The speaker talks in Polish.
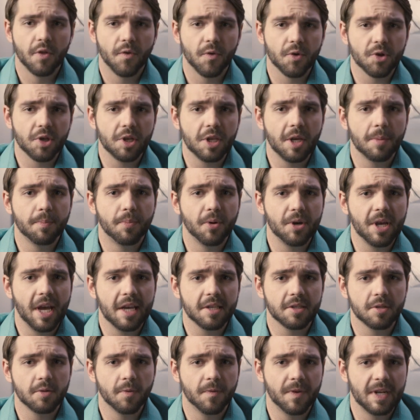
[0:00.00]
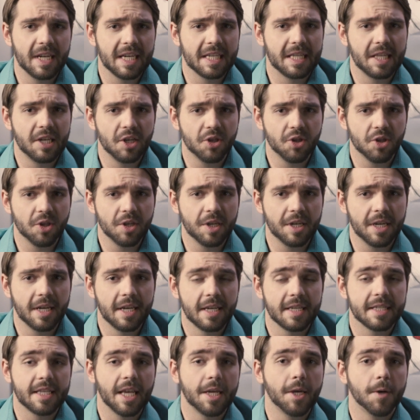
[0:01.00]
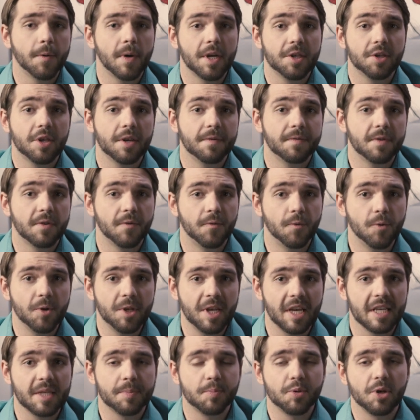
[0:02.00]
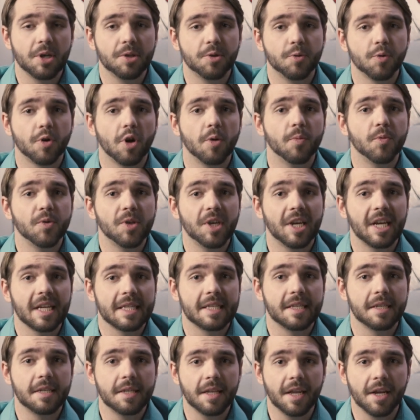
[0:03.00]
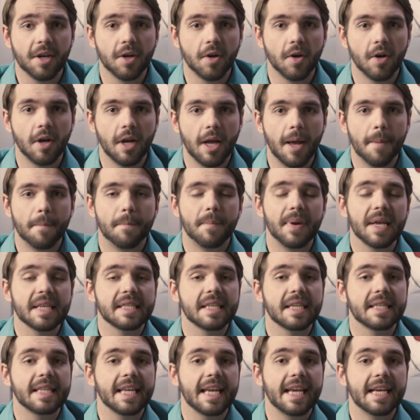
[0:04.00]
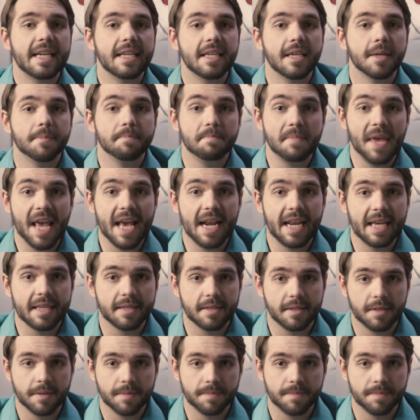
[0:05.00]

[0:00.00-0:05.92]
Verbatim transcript: Tworzeniem pojazdów elektrycznych zajęła się wytwórnia sprzętu komunikacyjnego PZL Mielec.